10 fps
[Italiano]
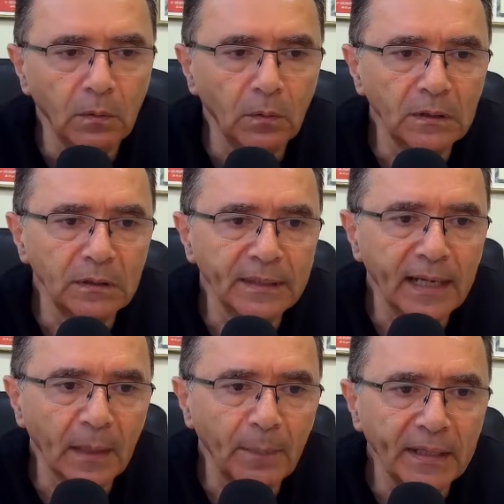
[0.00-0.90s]
quindi
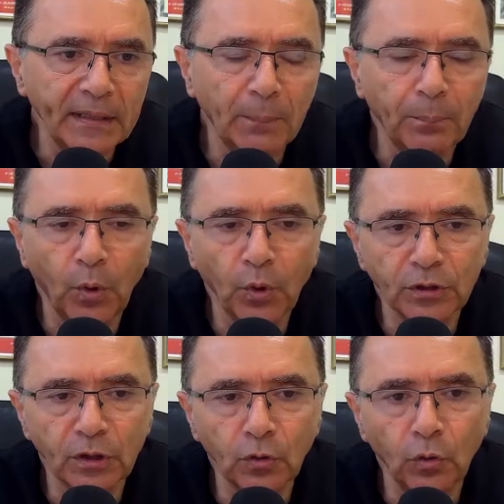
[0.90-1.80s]
chiaramente
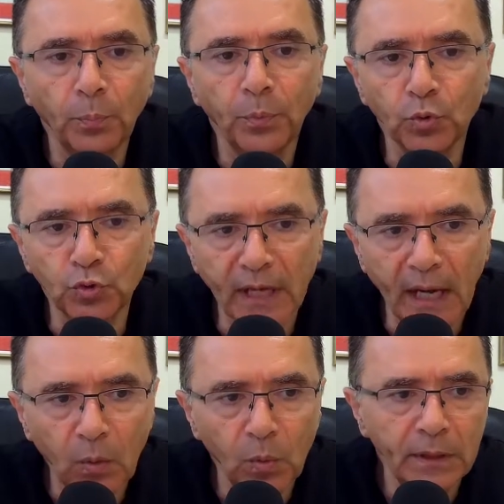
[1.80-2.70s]
apportano più
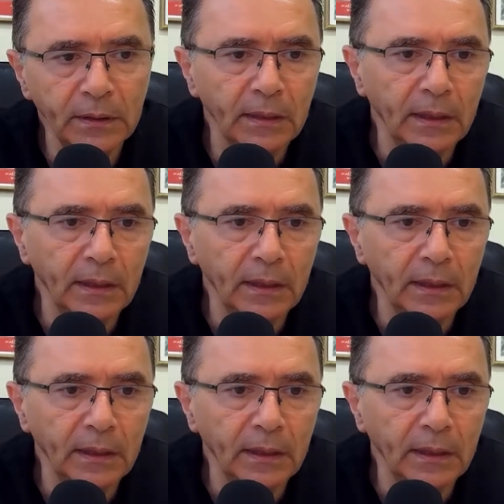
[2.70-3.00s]
sangue